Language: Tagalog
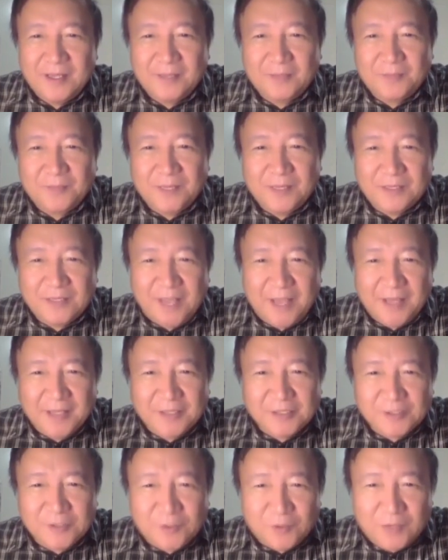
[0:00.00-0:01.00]
it
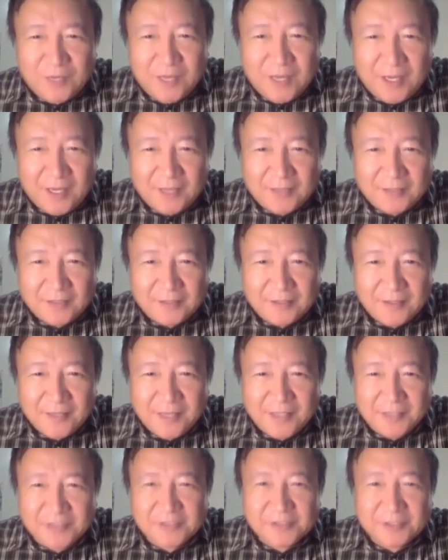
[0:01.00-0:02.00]
maintains good health
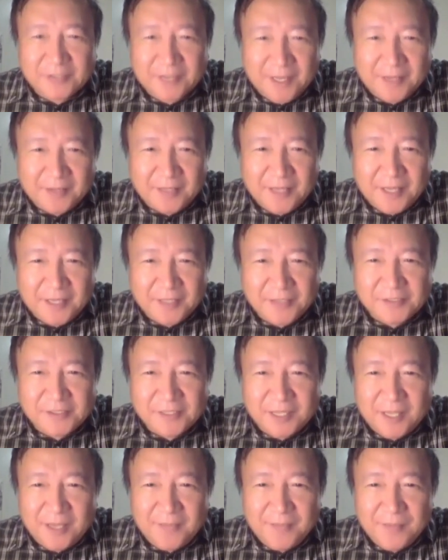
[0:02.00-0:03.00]
and
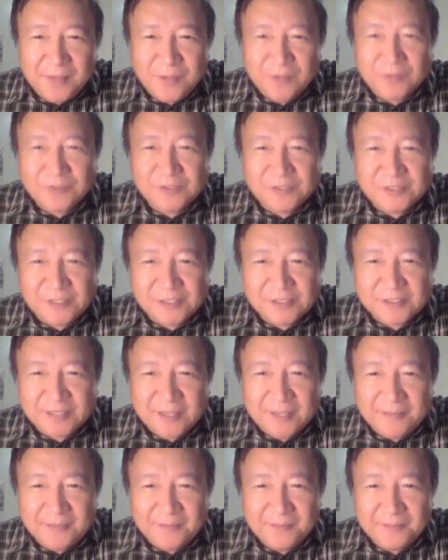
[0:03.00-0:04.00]
strengthens the immune
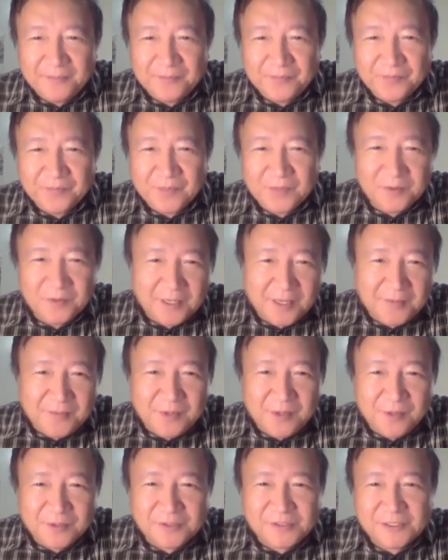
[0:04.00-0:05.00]
system, yung
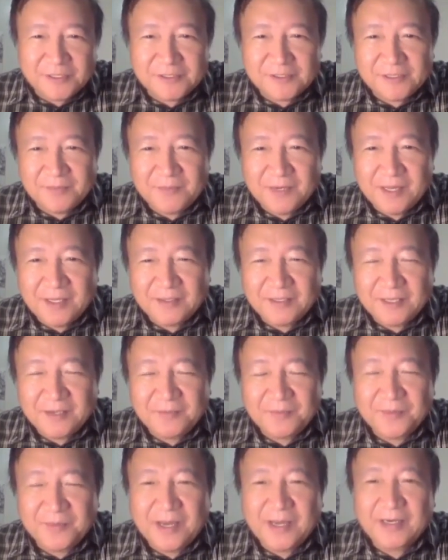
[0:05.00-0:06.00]
immune system
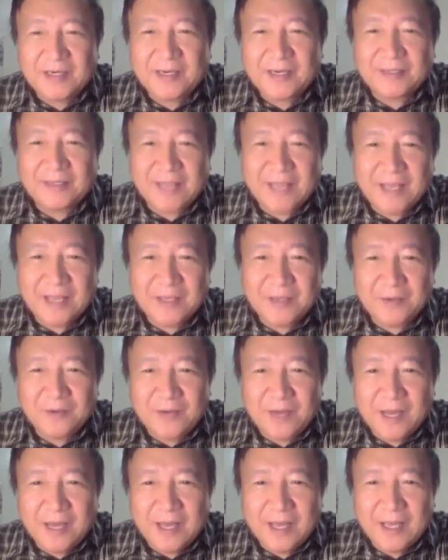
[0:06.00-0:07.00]
natin para
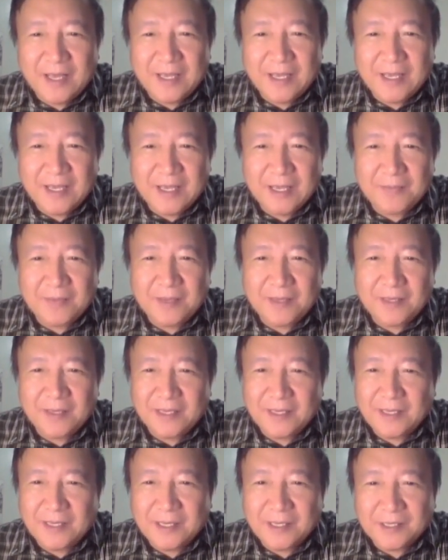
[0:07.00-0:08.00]
tayo ay
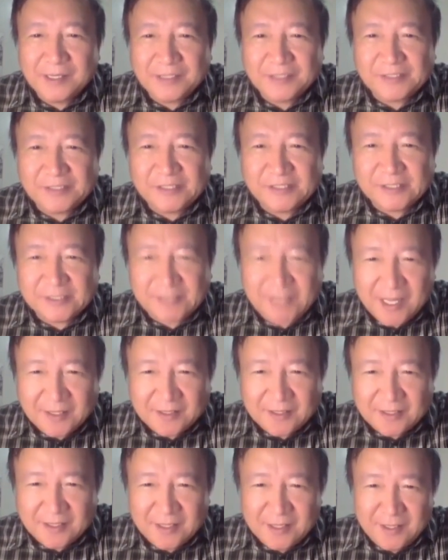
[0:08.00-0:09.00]
magiging
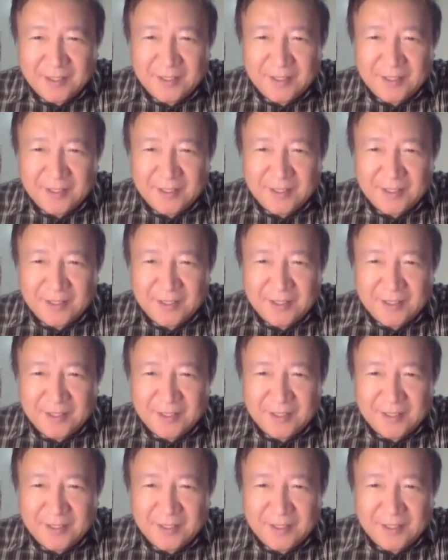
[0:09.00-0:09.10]
resistant.